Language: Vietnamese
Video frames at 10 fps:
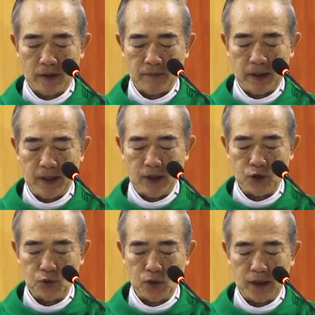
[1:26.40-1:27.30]
Mến
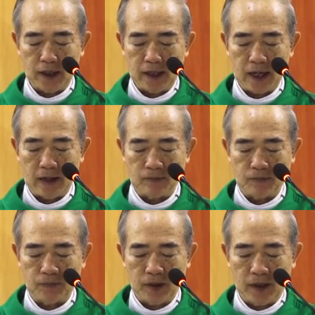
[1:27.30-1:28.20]
Chúa hết
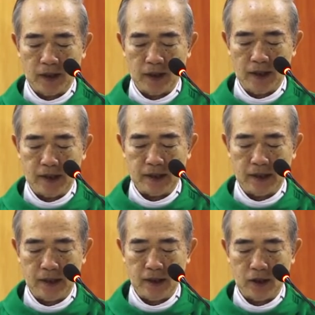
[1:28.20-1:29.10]
lòng, hết
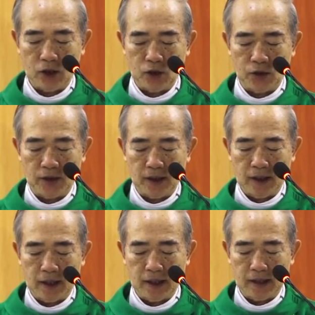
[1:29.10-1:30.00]
trí khôn,
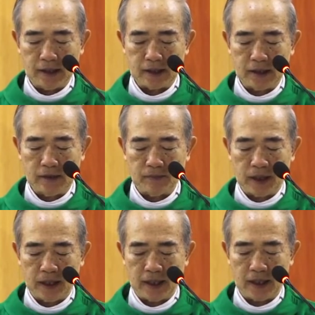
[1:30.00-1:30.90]
hết sức
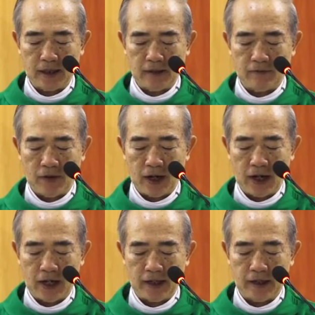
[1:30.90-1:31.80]
mình
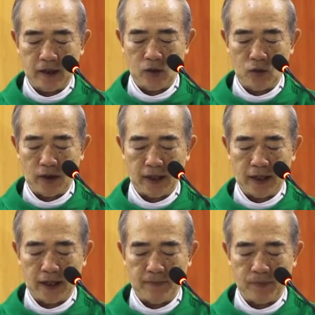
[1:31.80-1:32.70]
và yêu anh
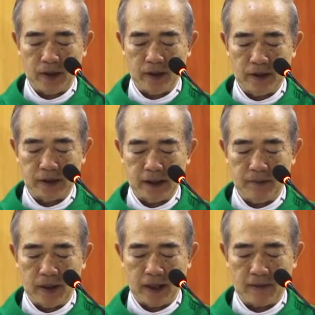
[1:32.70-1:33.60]
em như
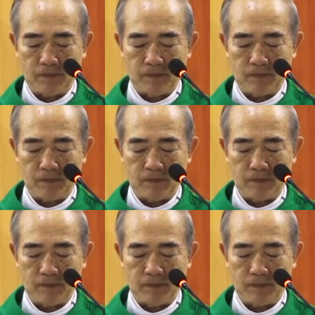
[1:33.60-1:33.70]
chính mình